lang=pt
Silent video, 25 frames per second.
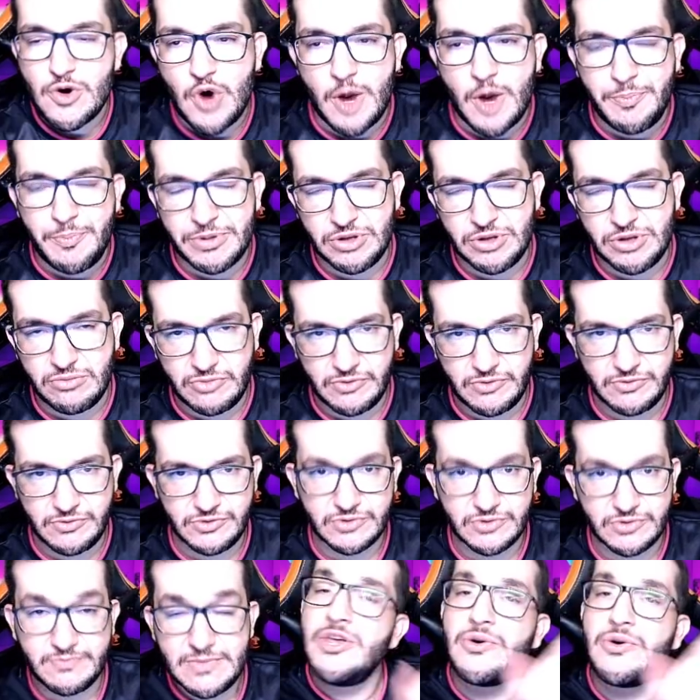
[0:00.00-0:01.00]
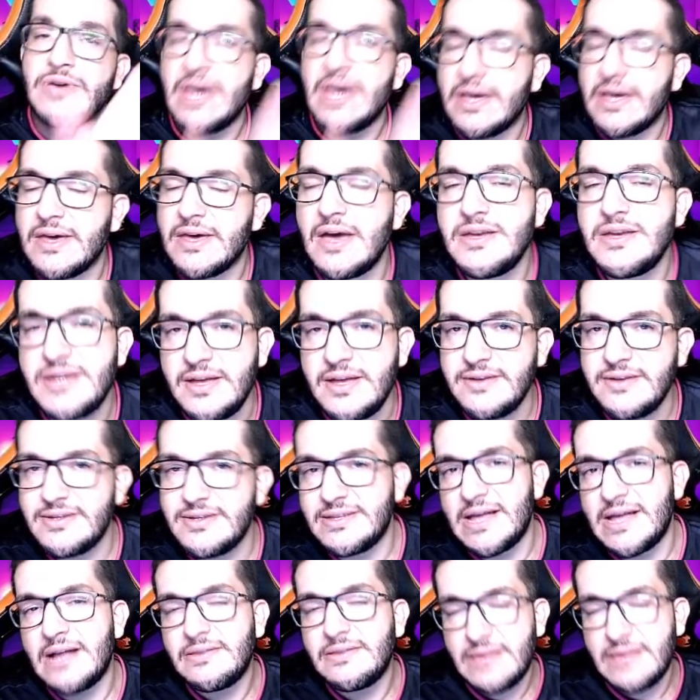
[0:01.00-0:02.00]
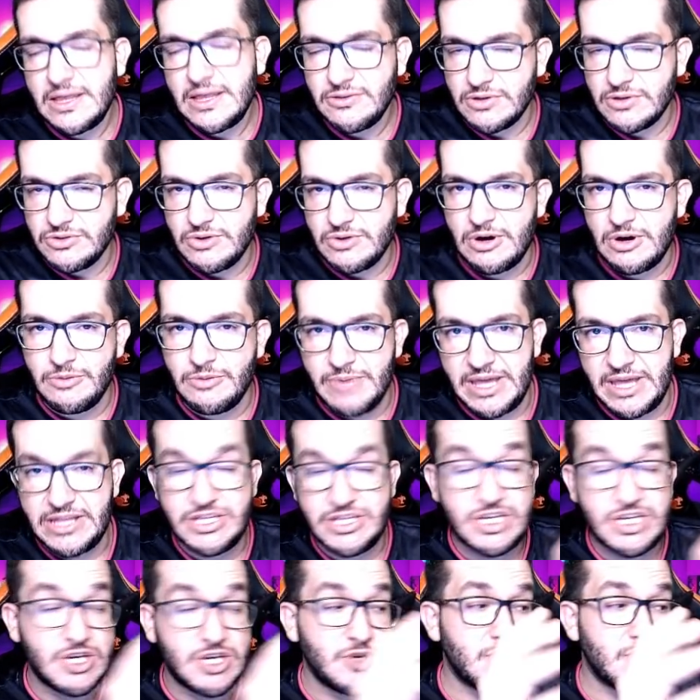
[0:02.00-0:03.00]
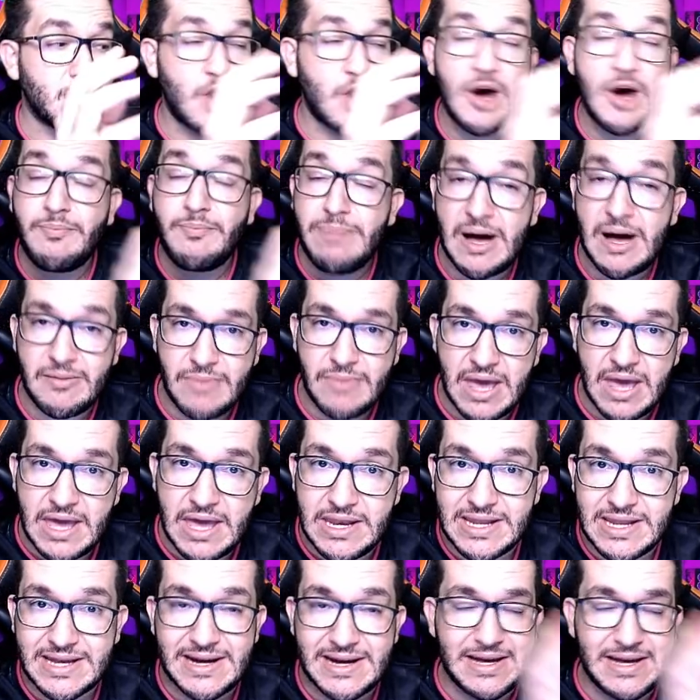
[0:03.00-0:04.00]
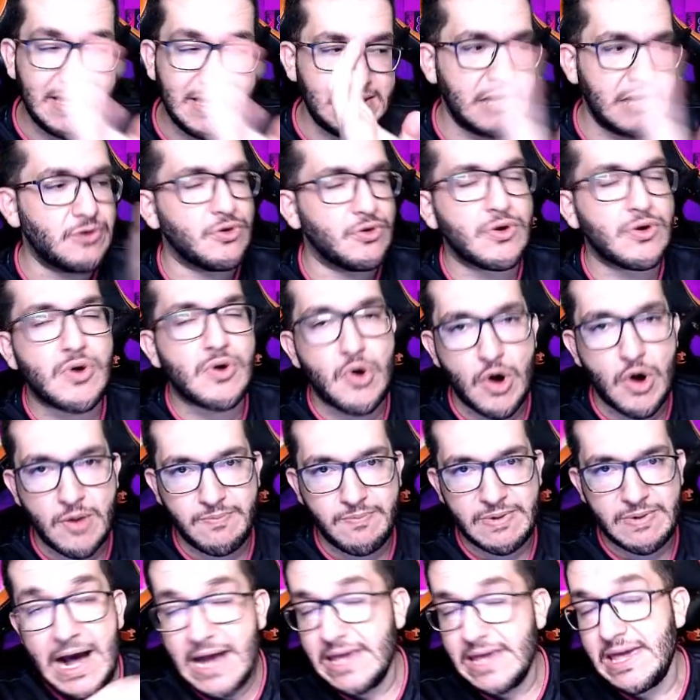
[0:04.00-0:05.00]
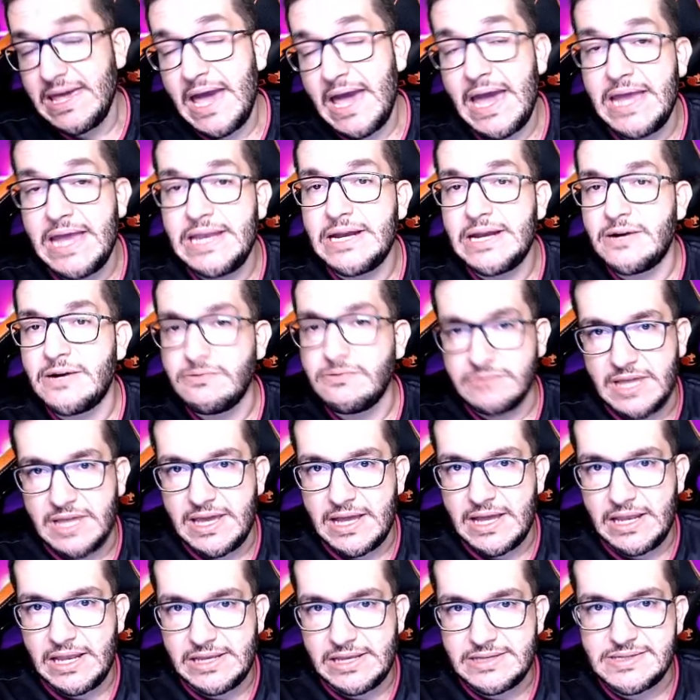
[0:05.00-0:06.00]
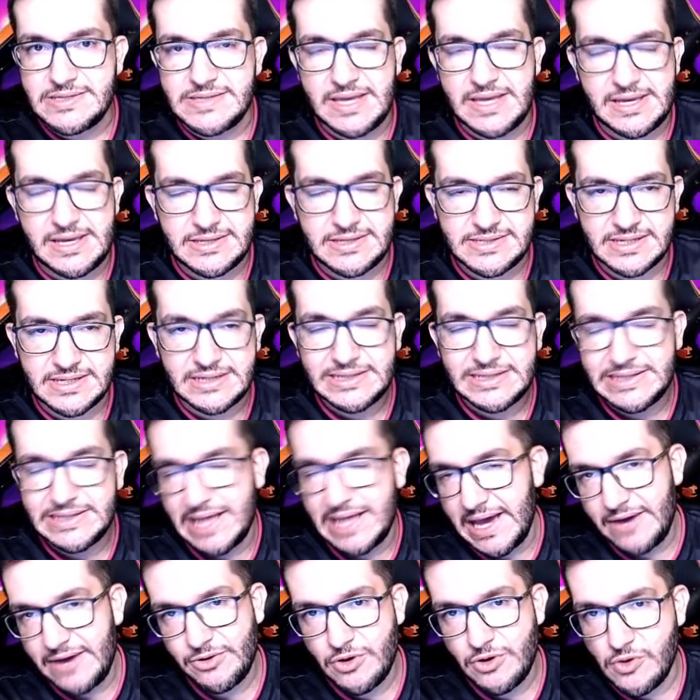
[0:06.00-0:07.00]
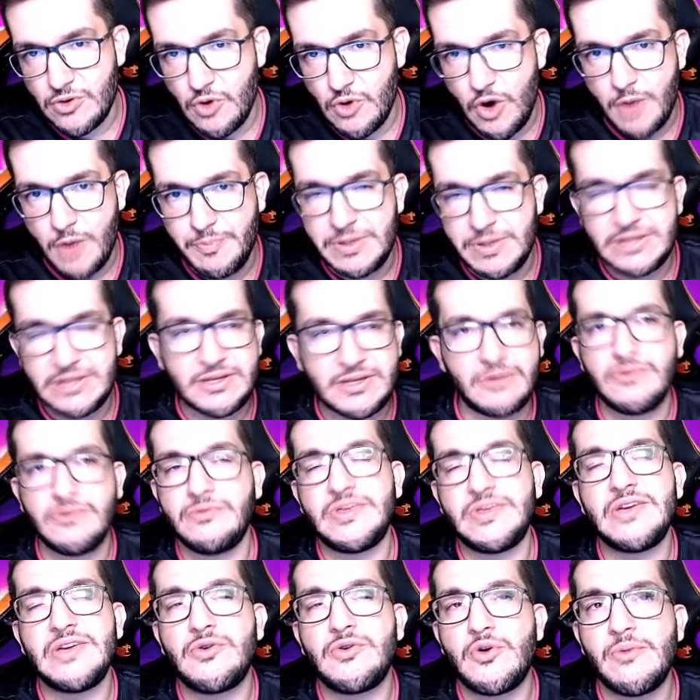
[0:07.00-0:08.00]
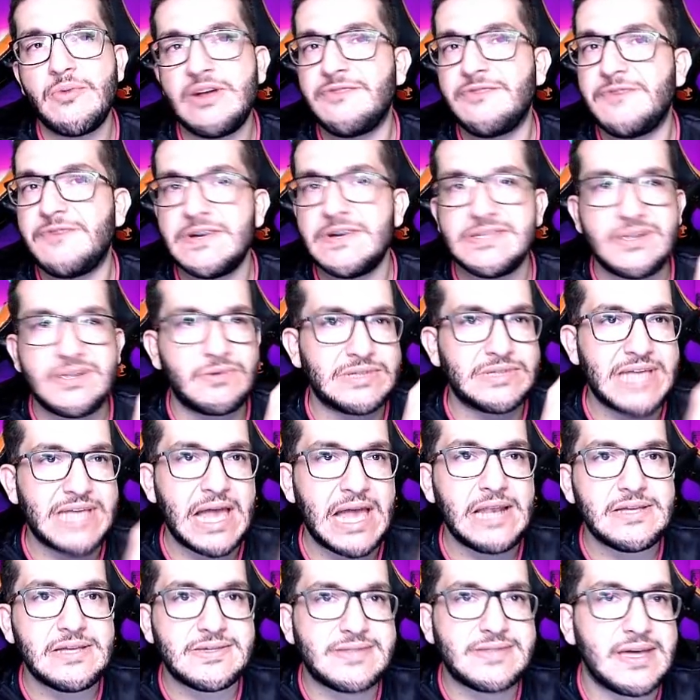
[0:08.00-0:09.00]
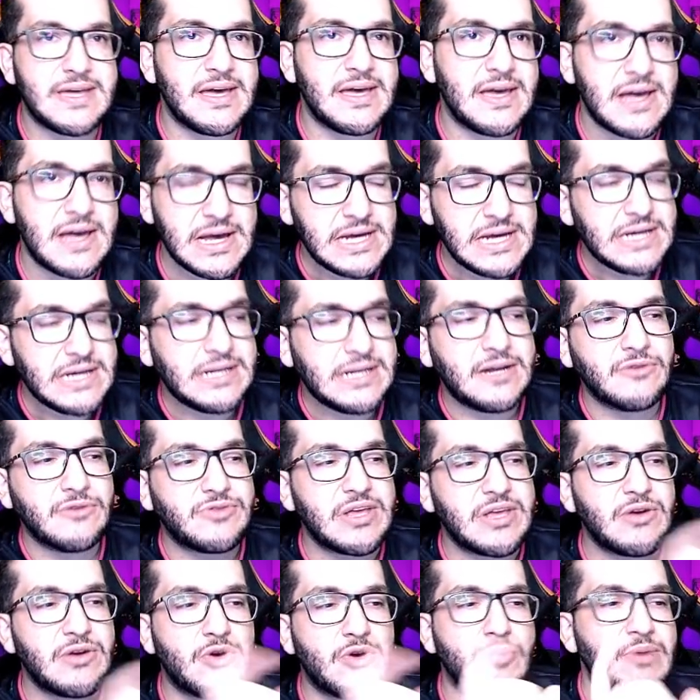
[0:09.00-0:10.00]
a Copa do Mundo. E o que, que a gente está tendo atualmente? Copa América e Eurocopa. A EA não tem a licença da Eurocopa, então não tem como ela fazer uma DLC, não tem